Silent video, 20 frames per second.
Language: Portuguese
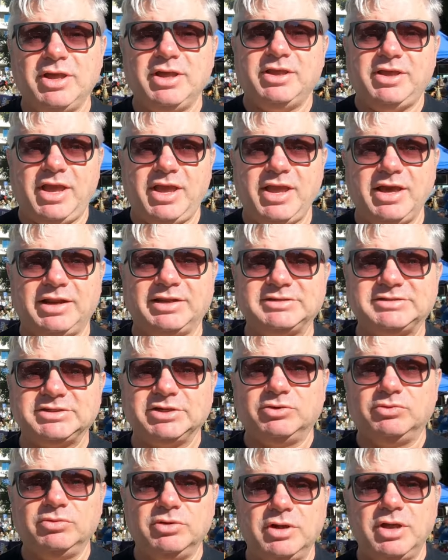que é a
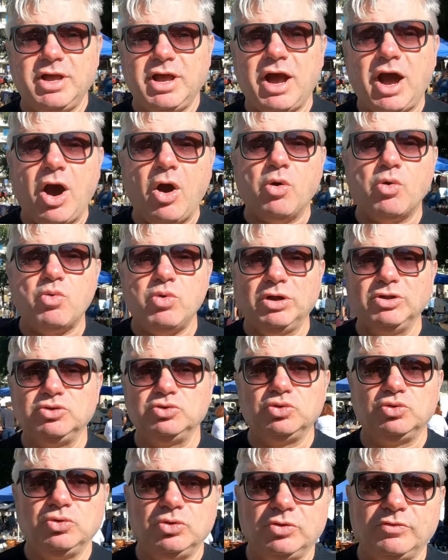relação ao
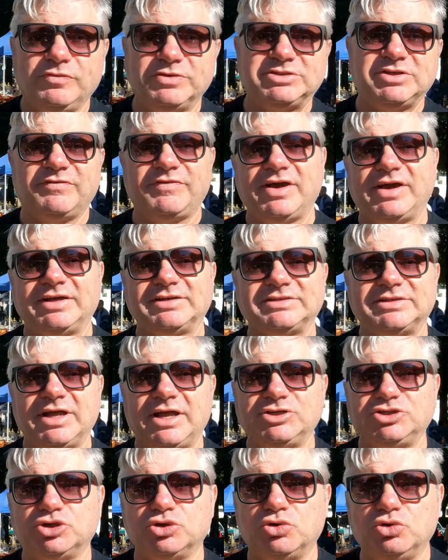quanto você vai gastar
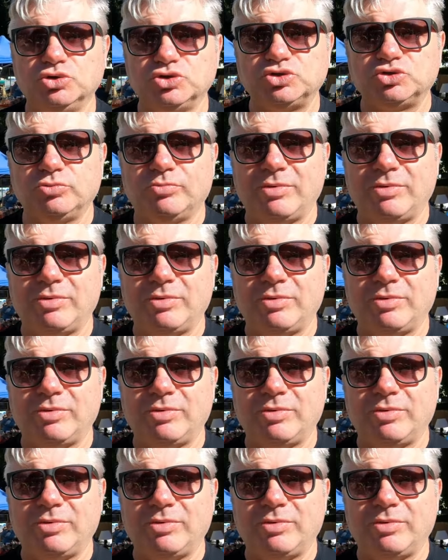de custo